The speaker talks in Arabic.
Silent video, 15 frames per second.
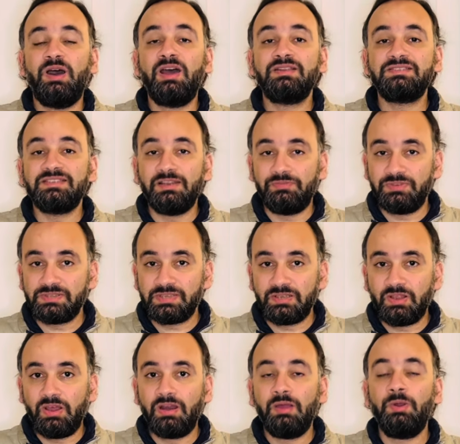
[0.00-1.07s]
ارسنال في
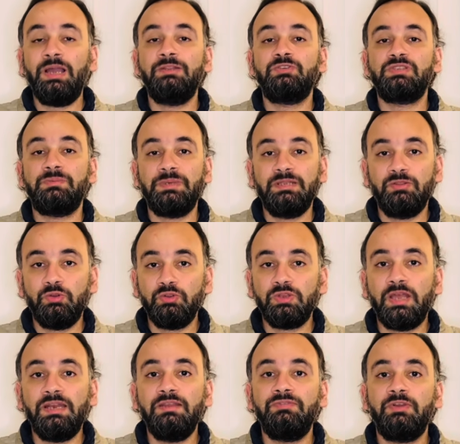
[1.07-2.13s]
الصداره 71 نقطه
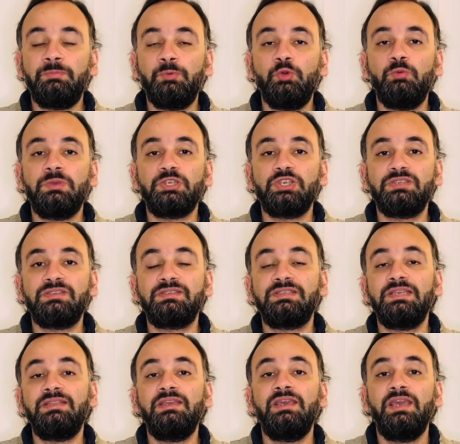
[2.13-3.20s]
ليفربول ومانشستر
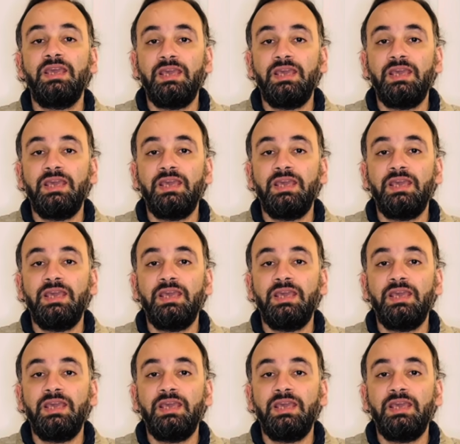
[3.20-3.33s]
سيتي